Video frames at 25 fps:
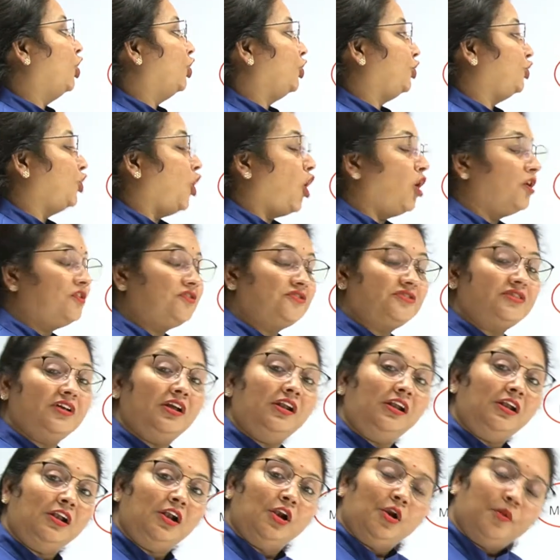डॉर्सल
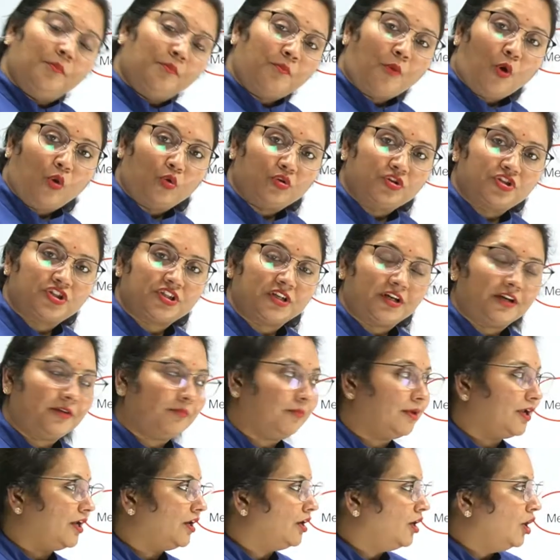पोर्शन
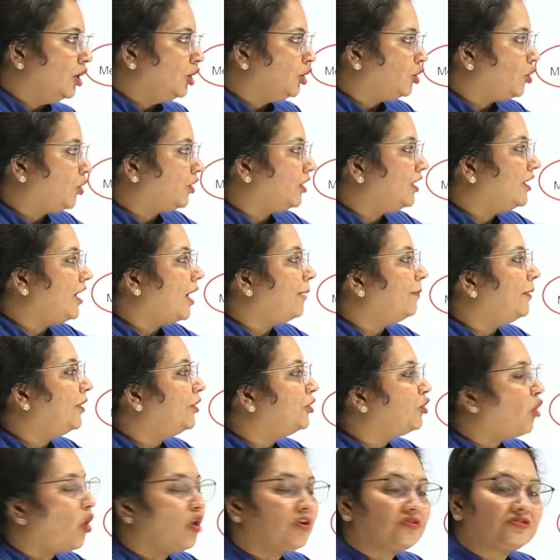में क्योंकि यहाँ पे
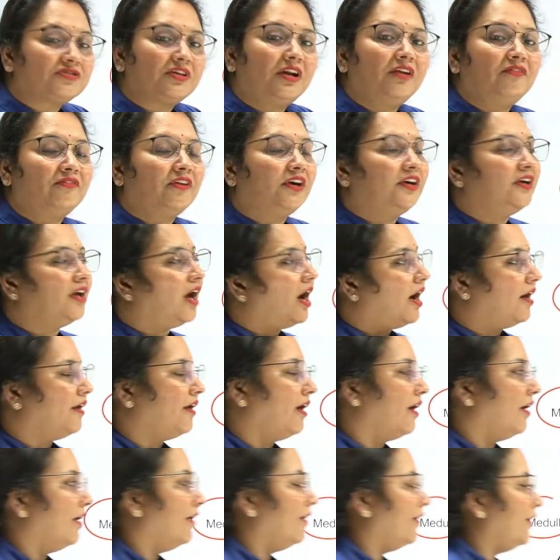डॉर्सल वर्ड आ
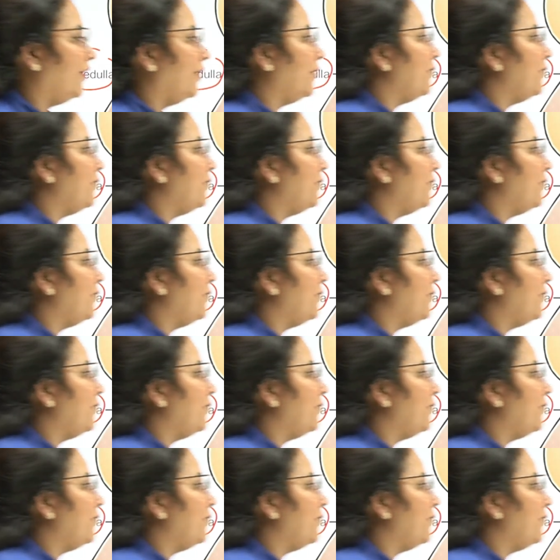रहा है